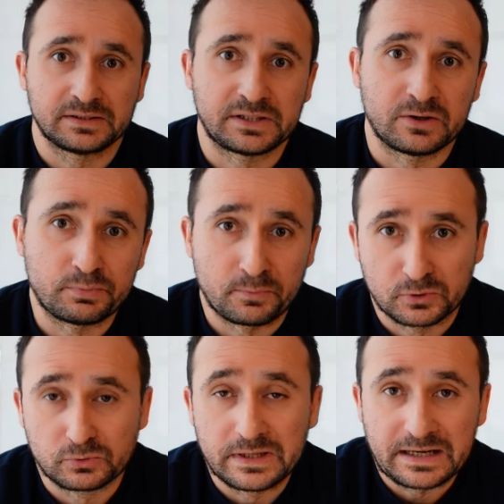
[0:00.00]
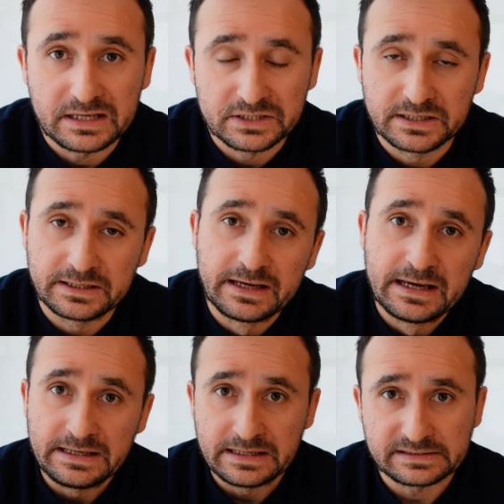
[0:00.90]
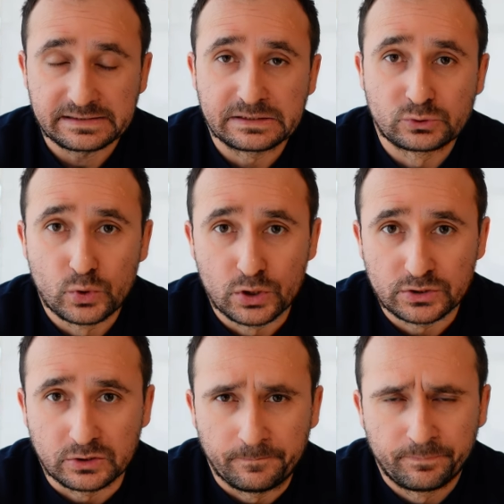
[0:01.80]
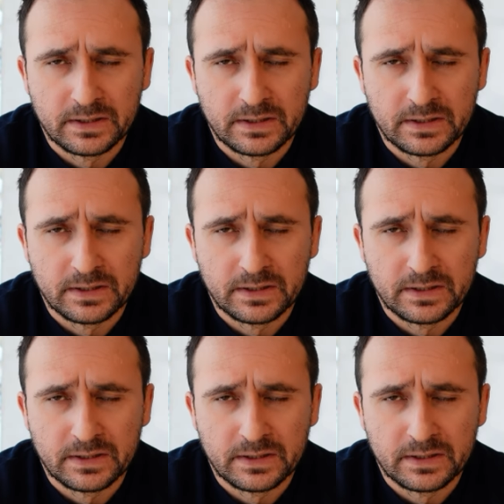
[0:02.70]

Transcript: się po prostu narażę, jest złoto.